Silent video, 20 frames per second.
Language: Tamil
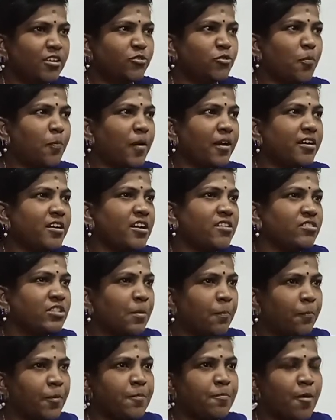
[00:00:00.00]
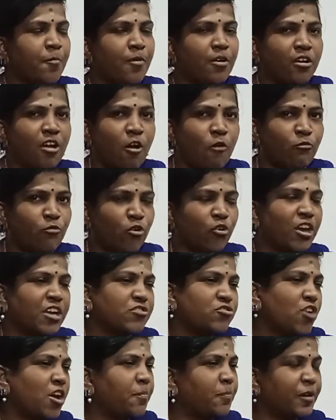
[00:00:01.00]
ஸோ படங்களை வந்து எப்படி பார்ப்பாங்கன்னா அவ்வளோ
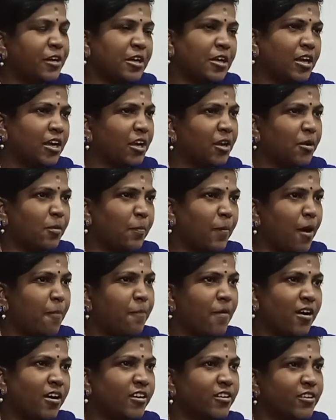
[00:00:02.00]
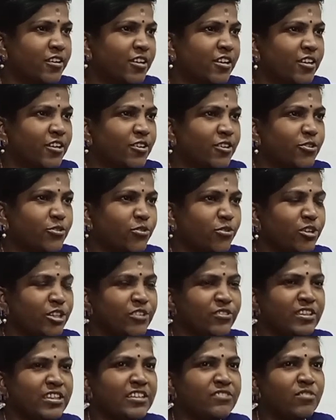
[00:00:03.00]
என்ஜாய் பண்ணி பார்ப்பாங்க ஸோ இது
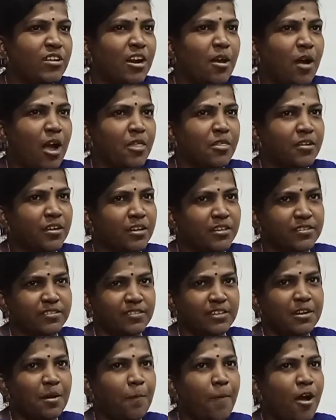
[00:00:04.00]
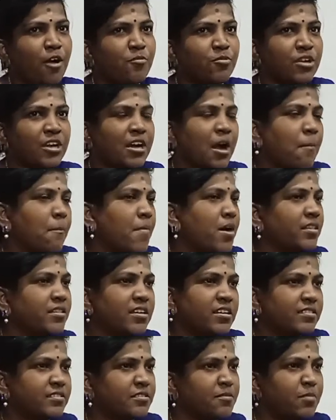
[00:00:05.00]
வந்து இவங்கள அது அது சீனை பார்க்கும்போது எங்கள் அம்மா
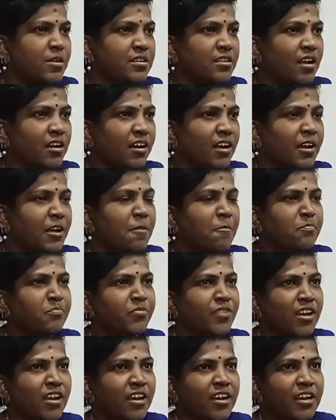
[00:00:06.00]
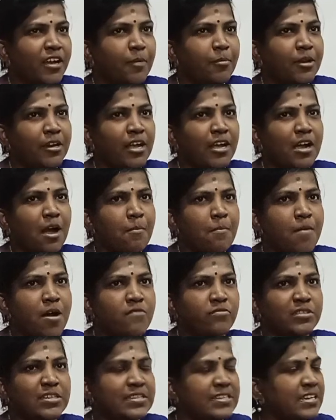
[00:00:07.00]
தான் ரிசம்பிள் இருந்தாங்க எப்படின்னா எங்கள் அம்மா
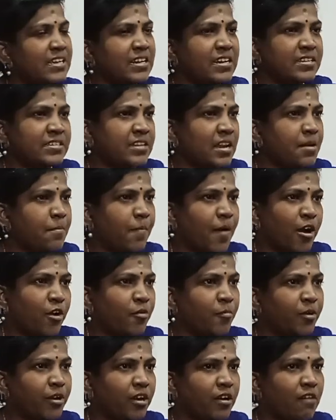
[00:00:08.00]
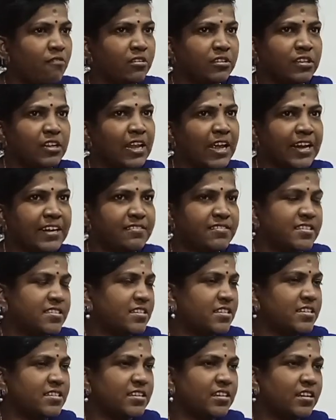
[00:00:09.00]
வந்து சீரியல்ஸ்லாம் பார்க்க மாட்டாங்க அவங்க வந்து எயிட்
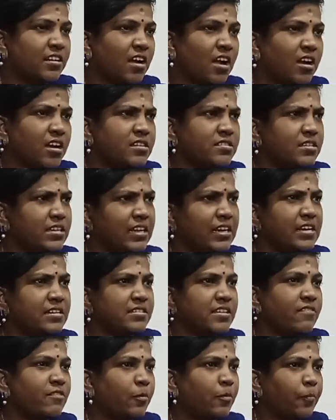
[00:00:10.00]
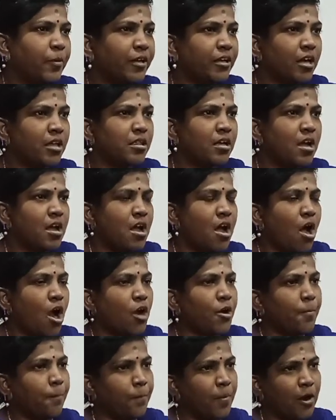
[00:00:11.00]
சிக்ஸ்டீஸில் இருக்காங்க சீரியல்ஸே அவங்களுக்கு பிடிக்காது
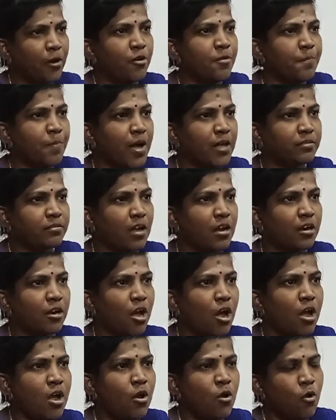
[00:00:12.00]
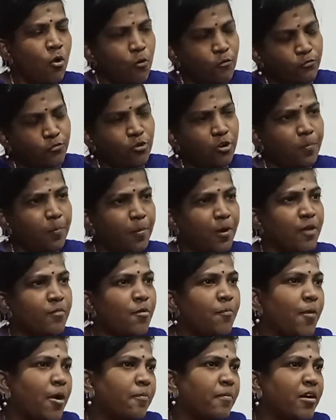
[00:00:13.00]
ஆனால் படம் பார்த்தாங்கன்னா ஃபுல்
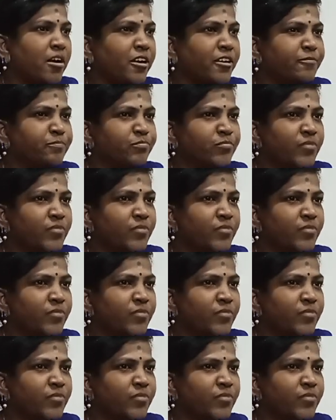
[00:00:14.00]
படமும் பார்ப்பாங்க